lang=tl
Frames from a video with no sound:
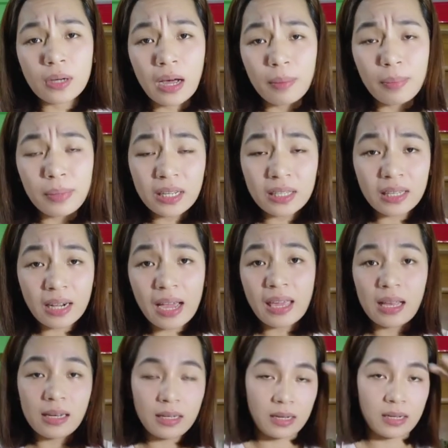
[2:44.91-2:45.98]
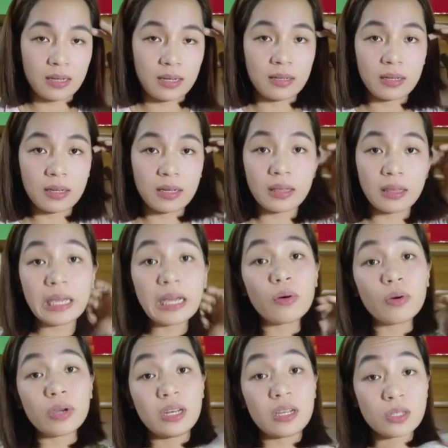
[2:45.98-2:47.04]
haba ng trial niyan at ikaw
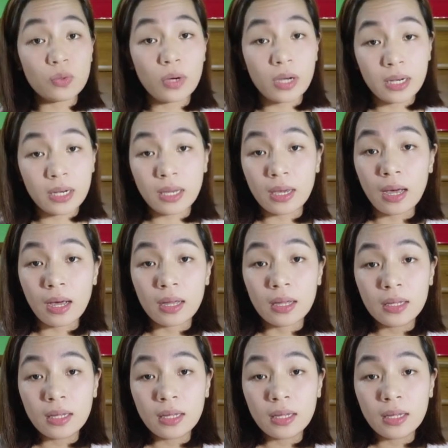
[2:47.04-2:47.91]
kinasuhan ka.